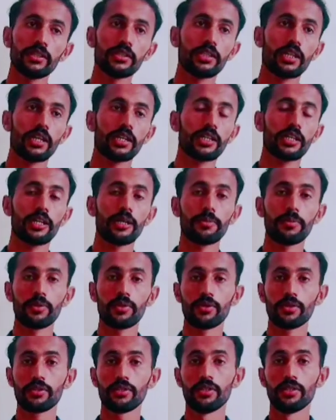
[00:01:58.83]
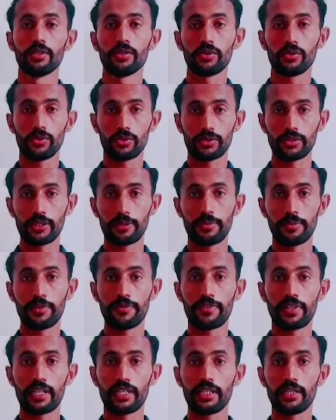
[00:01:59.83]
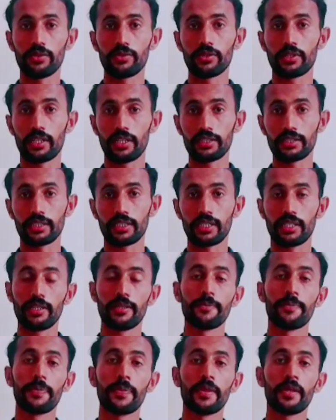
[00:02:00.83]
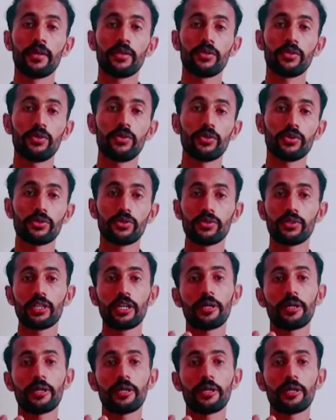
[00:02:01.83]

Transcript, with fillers: ताकि आप लोग उससे भी फ़ायदा उठा सकें तो दोस्तों